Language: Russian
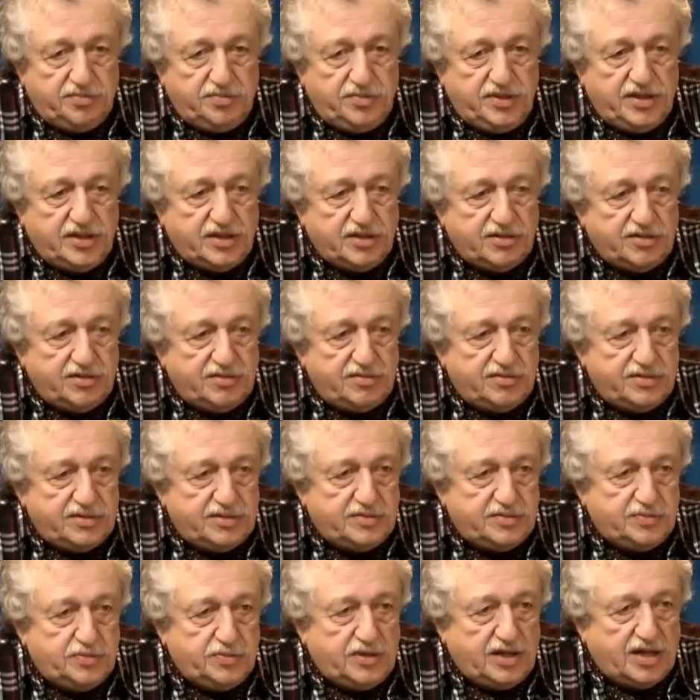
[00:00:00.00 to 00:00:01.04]
мир
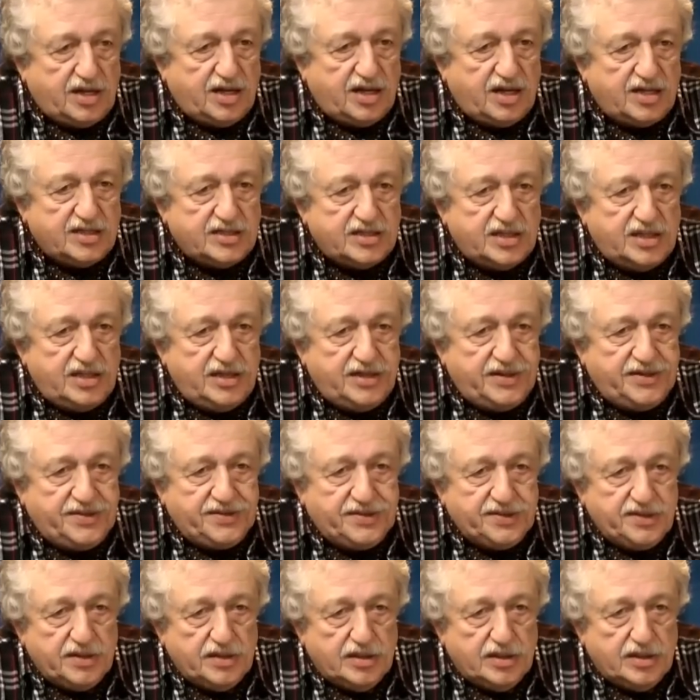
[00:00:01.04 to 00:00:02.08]
взбудоражили
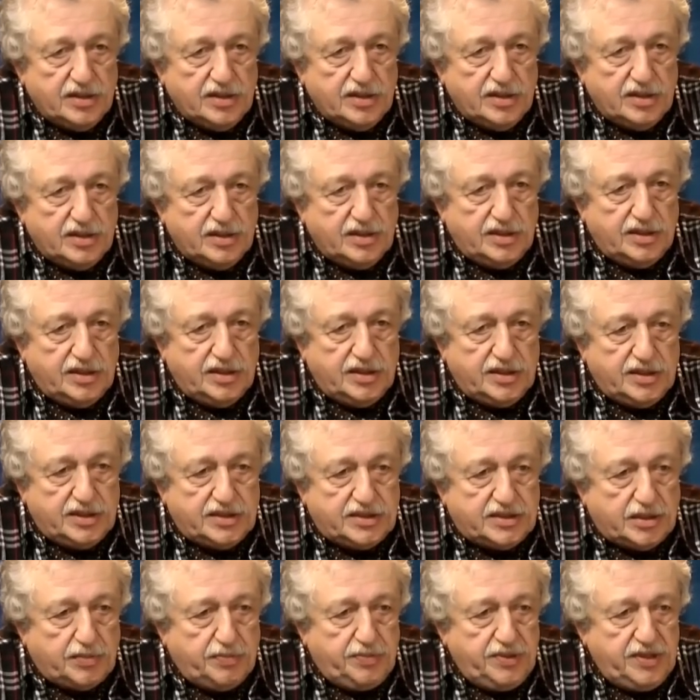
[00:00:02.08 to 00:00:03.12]
Э,
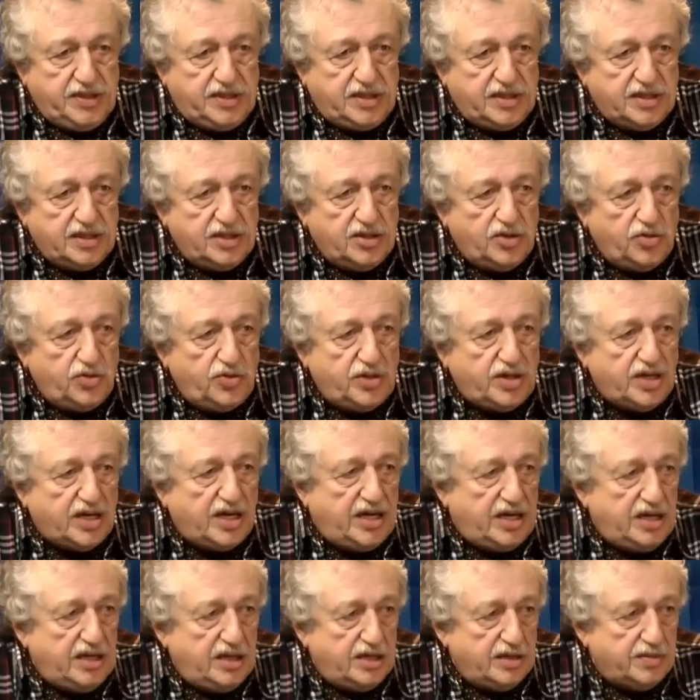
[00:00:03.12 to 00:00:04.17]
события на
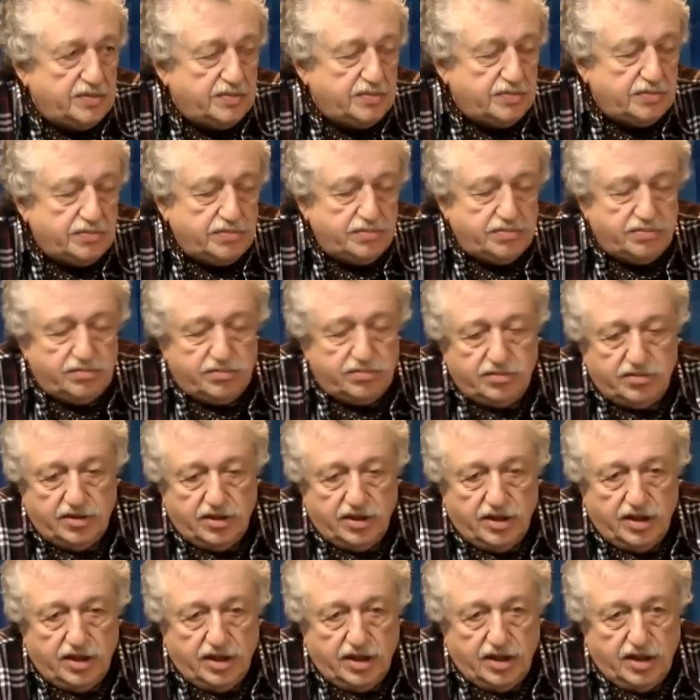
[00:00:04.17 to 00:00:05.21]
Украине
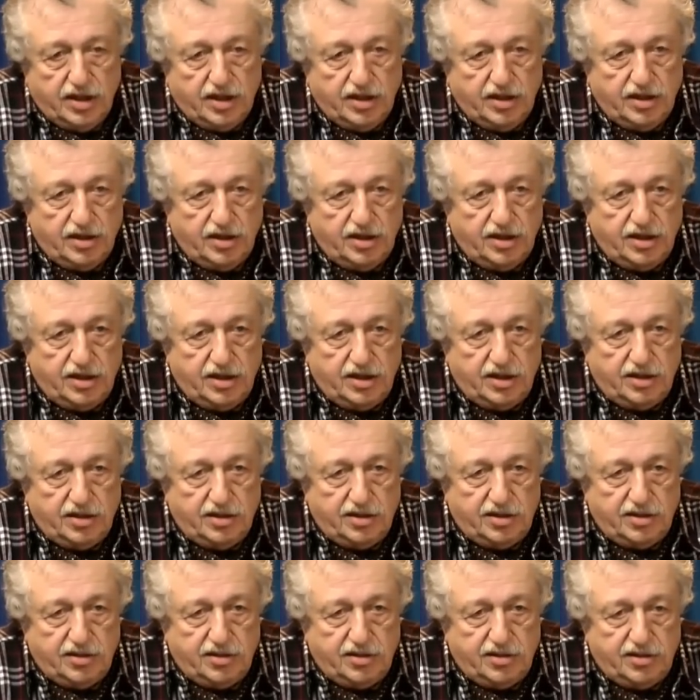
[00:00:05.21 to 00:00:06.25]

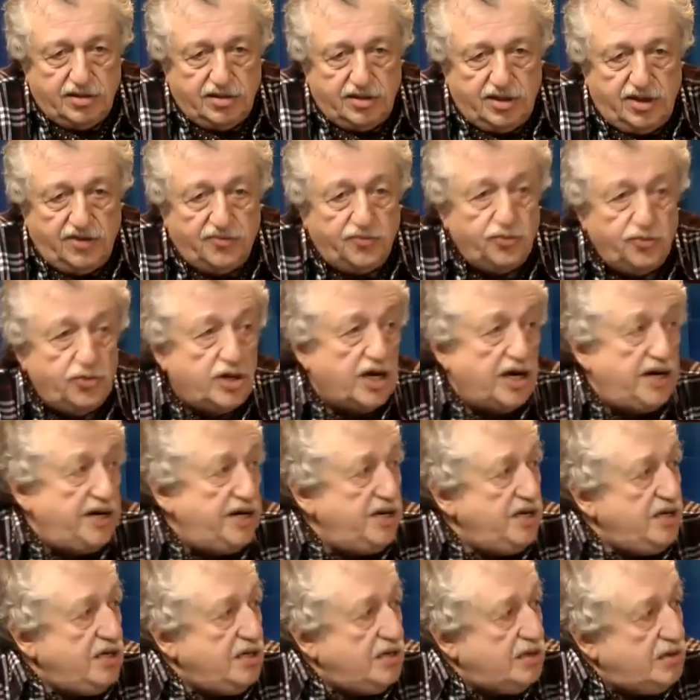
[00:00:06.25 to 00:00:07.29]
э, или в
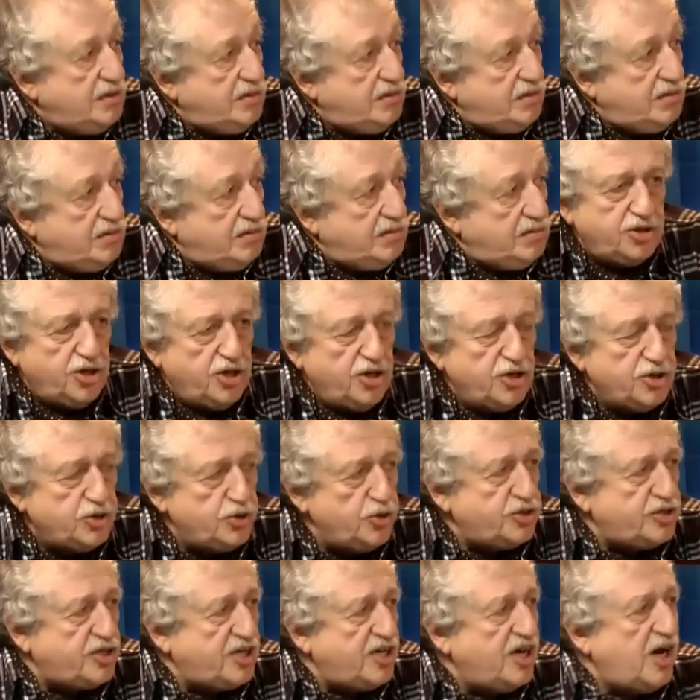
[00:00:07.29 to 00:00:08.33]
Украине. Что
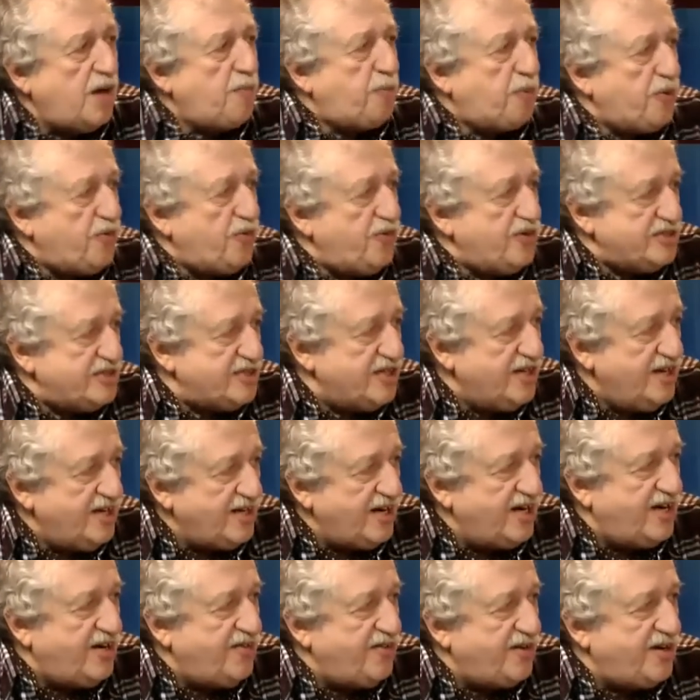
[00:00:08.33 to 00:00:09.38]
трапилось,
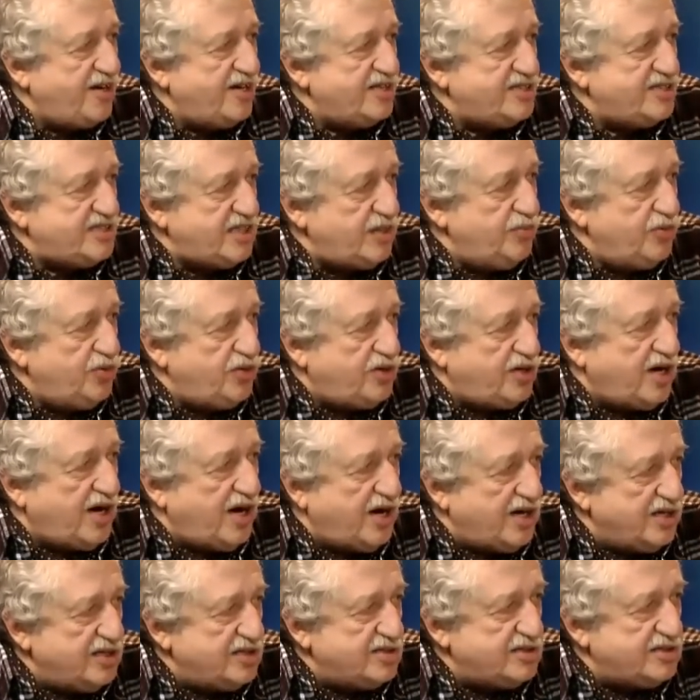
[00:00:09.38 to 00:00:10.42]
как говорят сами
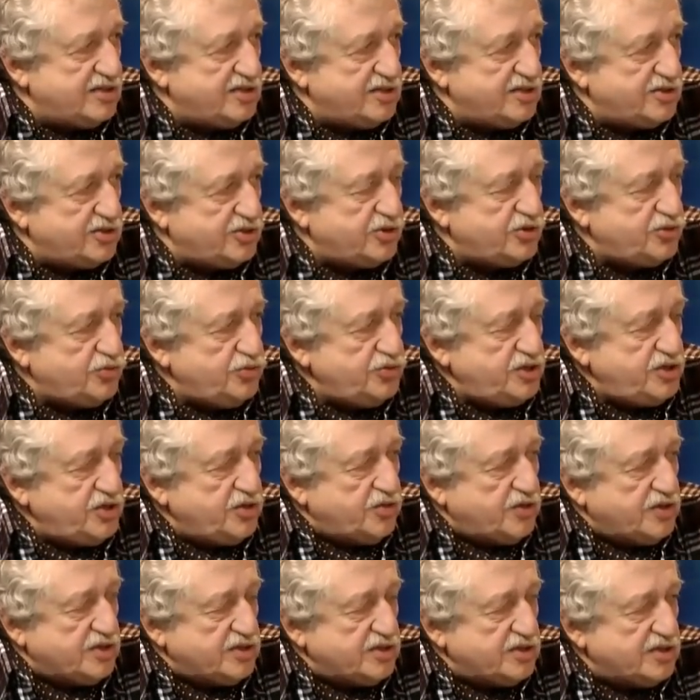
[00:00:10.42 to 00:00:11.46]
украинцы? Что
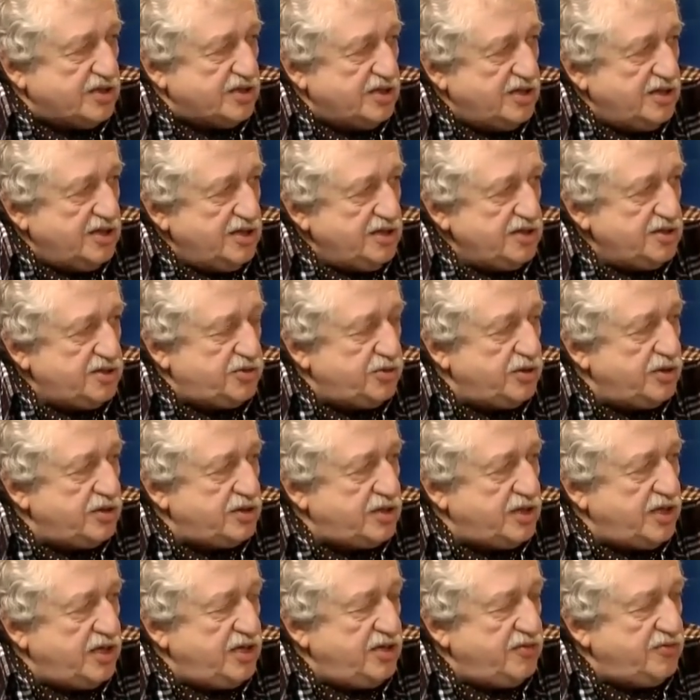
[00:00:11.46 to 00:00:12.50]
случилось? Чего
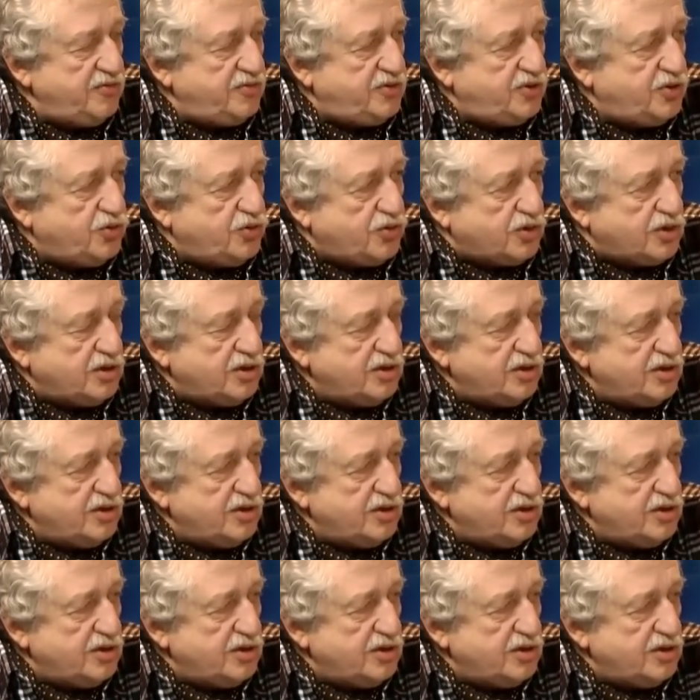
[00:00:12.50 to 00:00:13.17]
это они вдруг?